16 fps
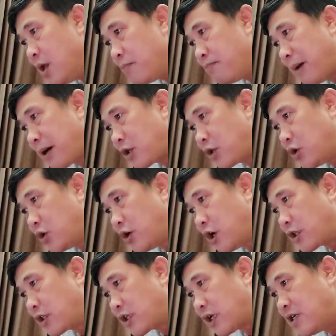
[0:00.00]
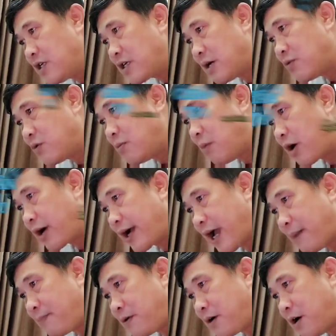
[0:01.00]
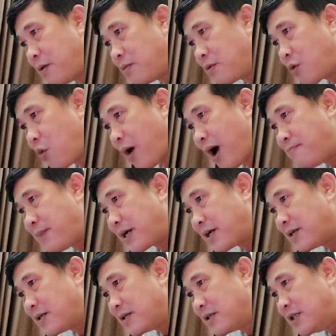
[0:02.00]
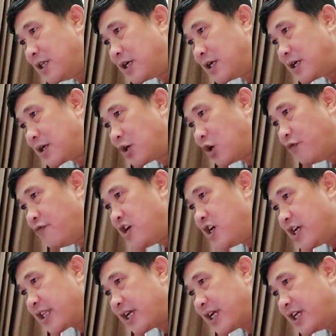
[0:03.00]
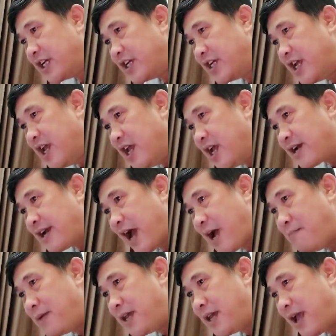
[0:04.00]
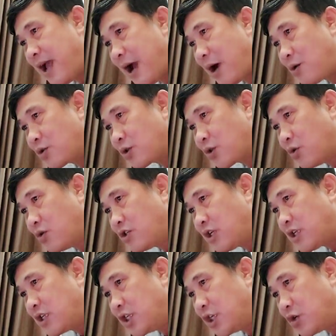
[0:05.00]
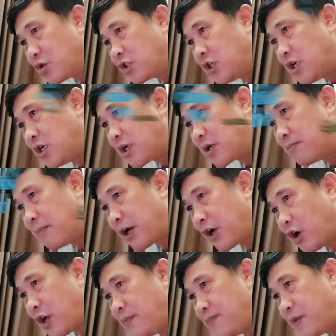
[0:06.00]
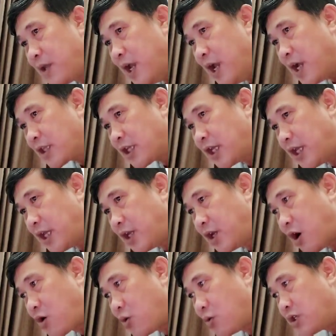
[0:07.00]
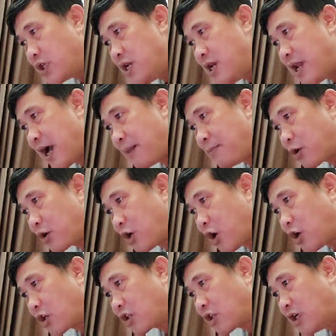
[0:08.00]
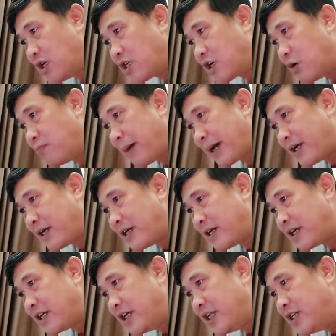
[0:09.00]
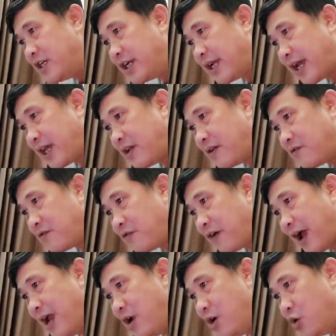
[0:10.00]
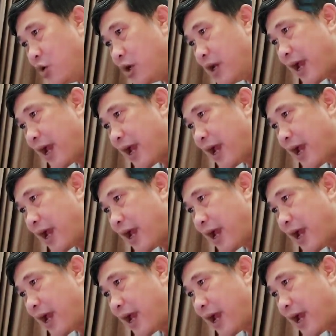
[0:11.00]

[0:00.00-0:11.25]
Mặc dù đòn tấn công của bọ cạp không quá mạnh, nhưng đối với người thanh niên đã bị hao tốn rất nhiều sức lực mà nói, thì đó cũng chính là một đòn tấn công mạnh khiến người này phải lùi